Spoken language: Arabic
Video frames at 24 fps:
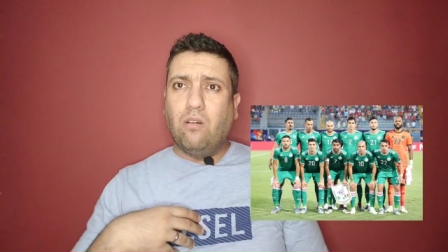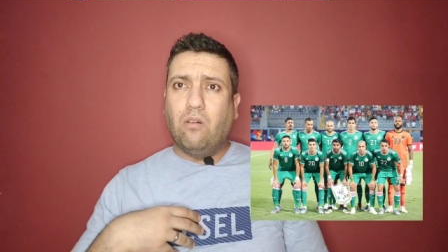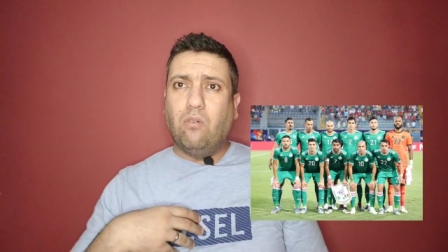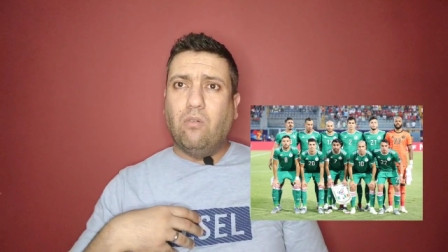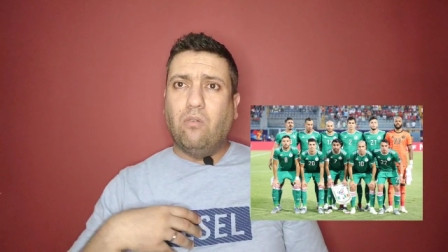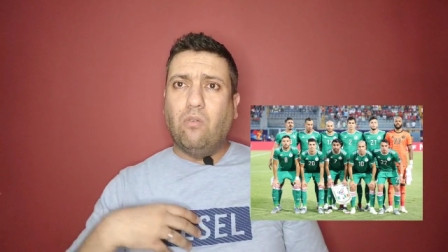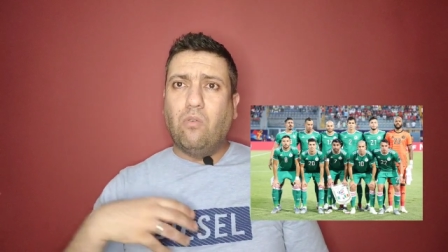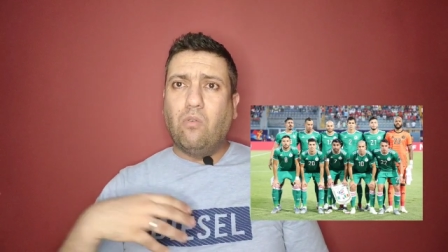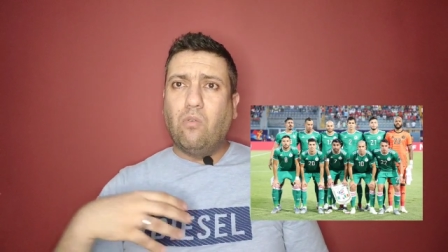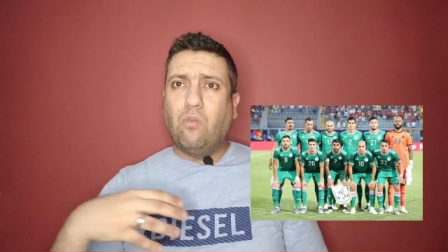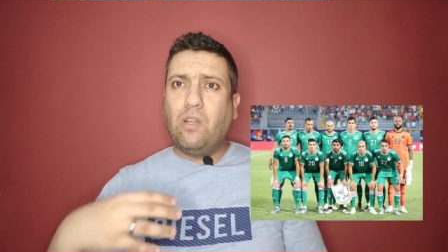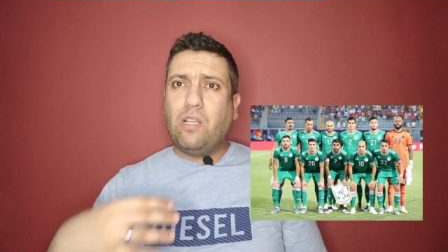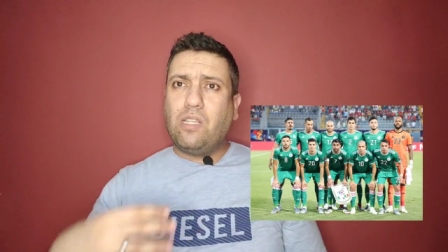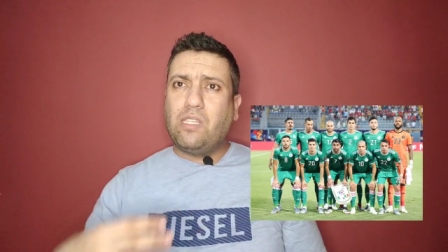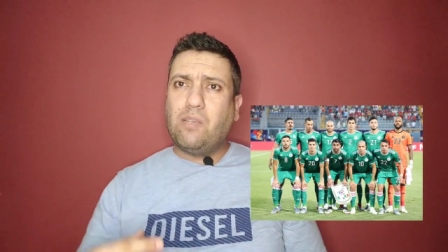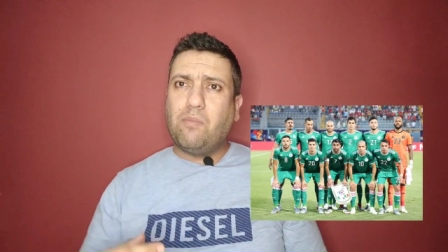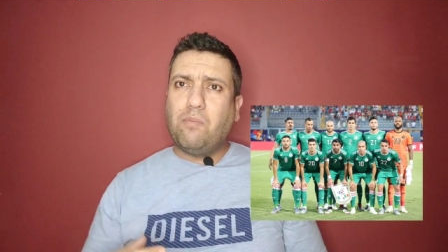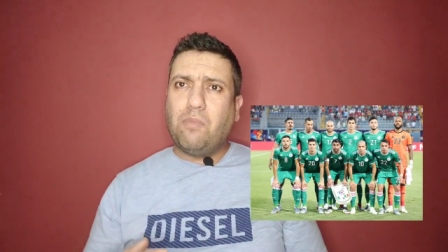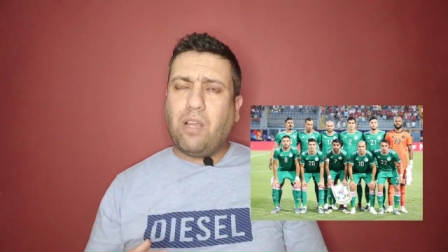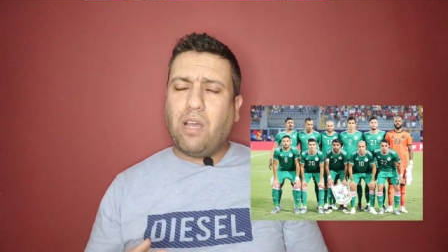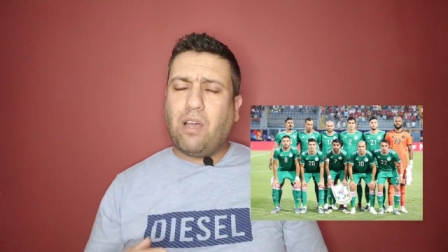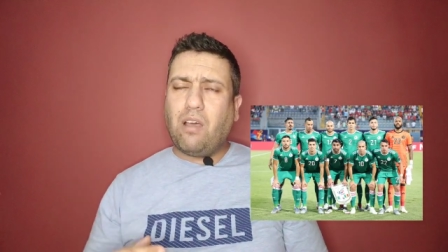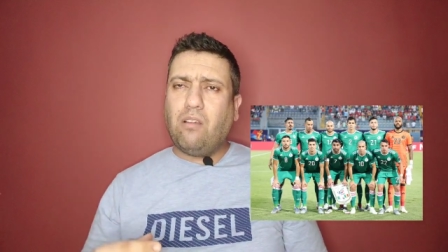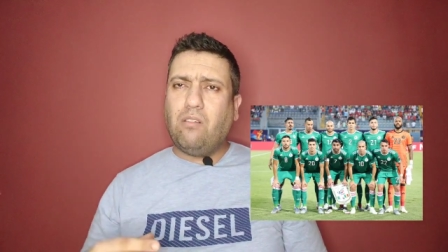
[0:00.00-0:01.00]

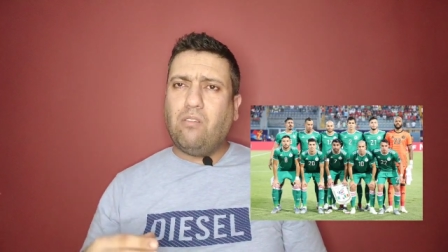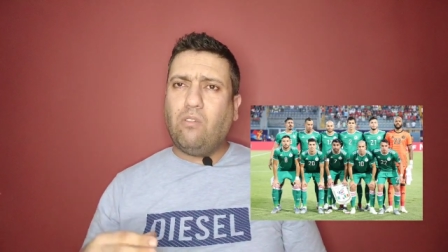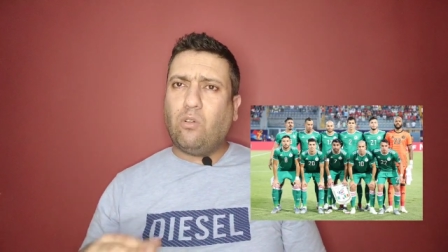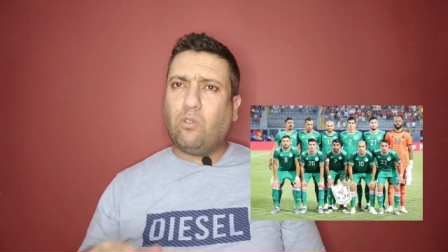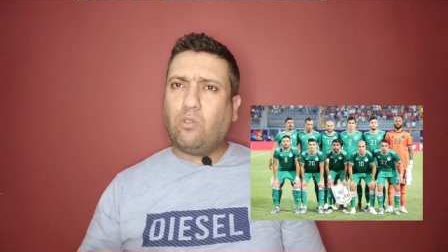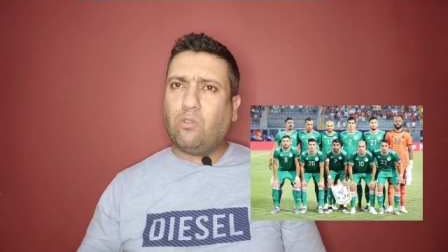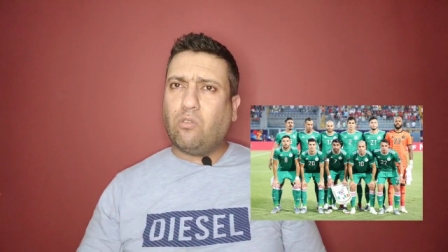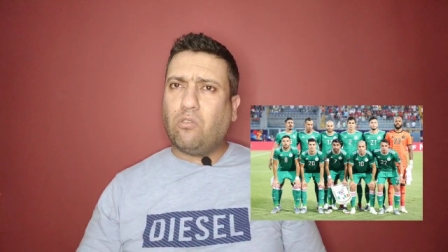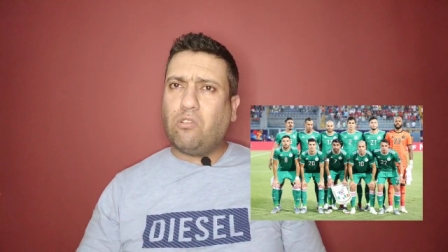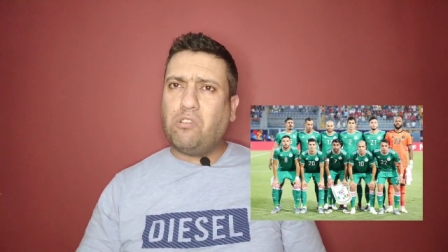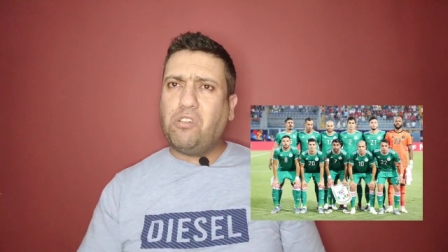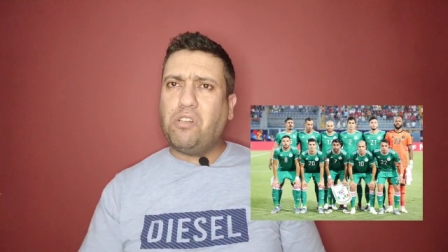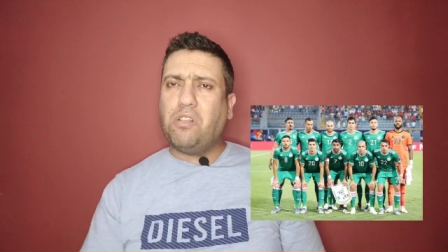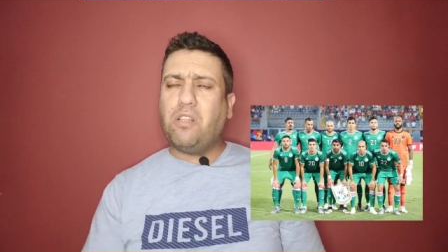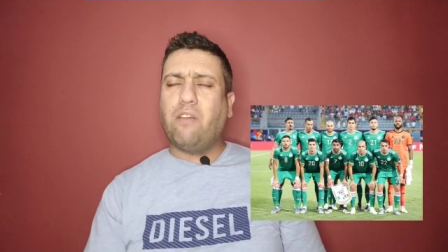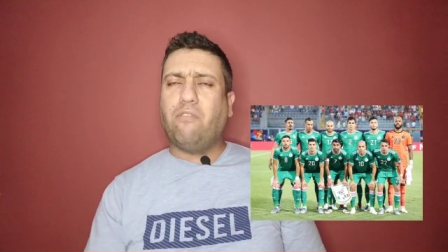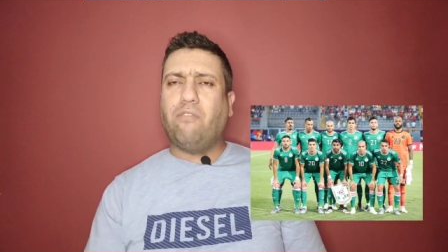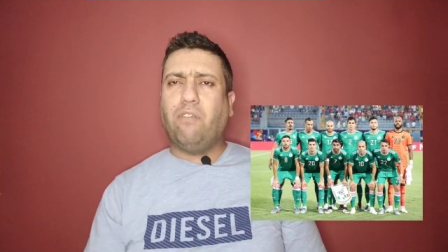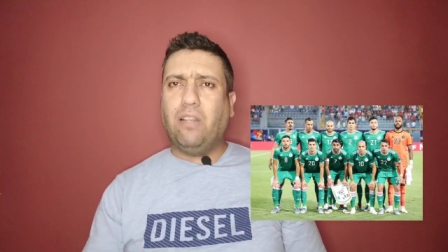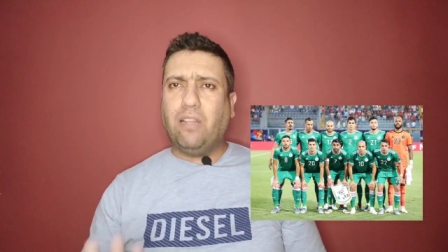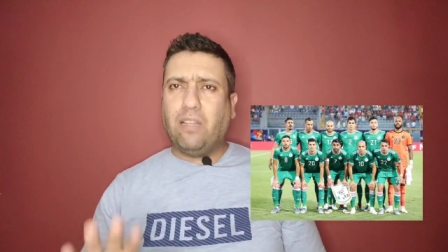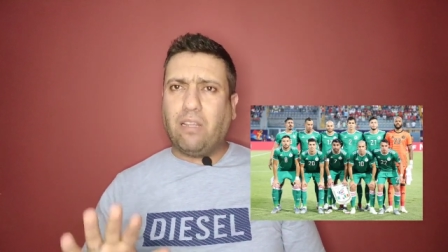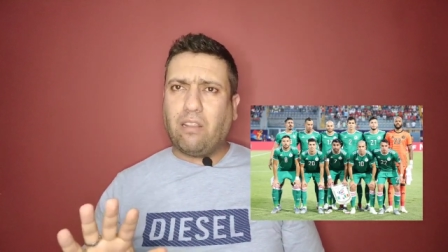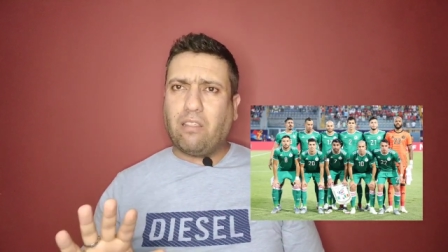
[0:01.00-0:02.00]
ولازمنا نحطوا رجلينا
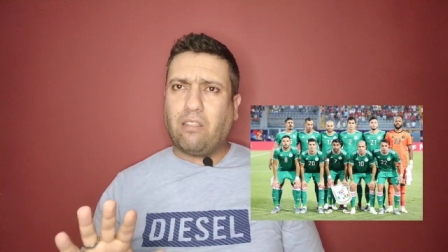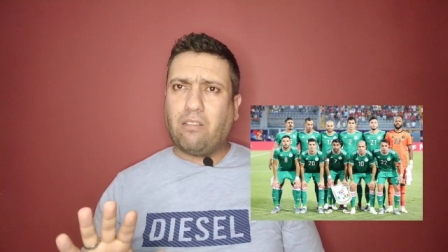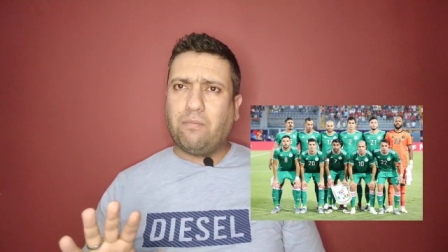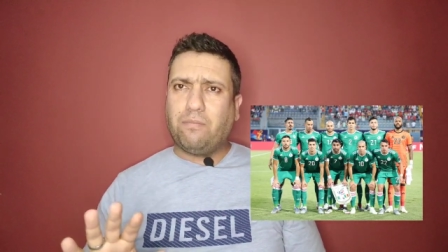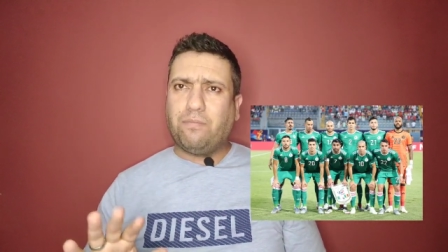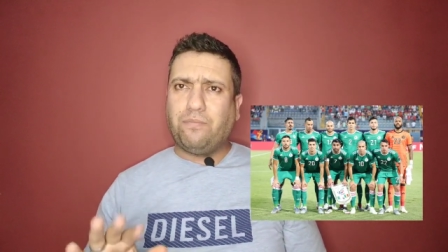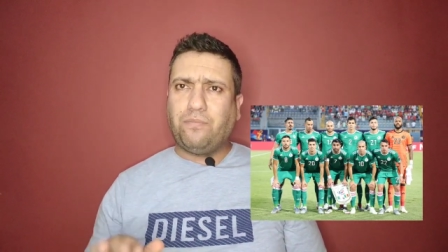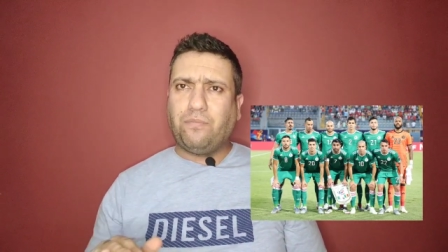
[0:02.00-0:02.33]
في الارض